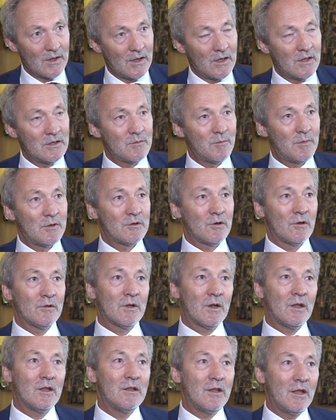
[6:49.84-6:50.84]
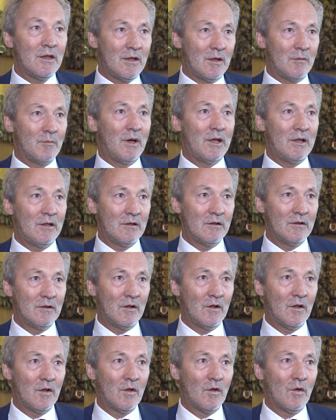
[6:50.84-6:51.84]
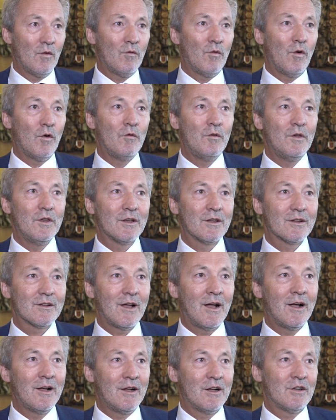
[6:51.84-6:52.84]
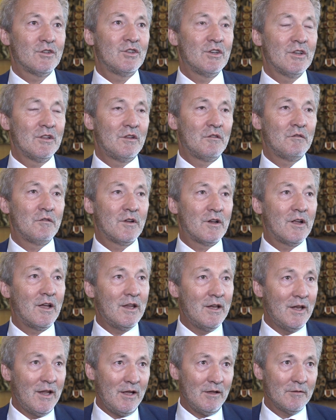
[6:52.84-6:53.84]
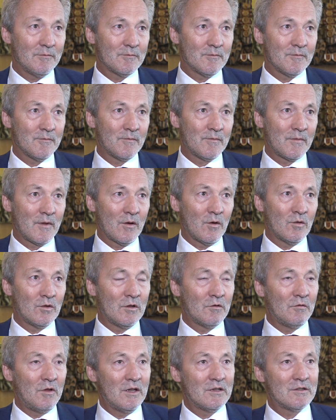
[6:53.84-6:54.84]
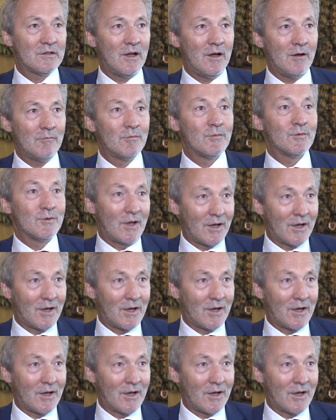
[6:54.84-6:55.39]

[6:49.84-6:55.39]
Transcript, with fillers: insbesondere in den Gemeinden, wo wir engagierte Vereine unterwegs haben.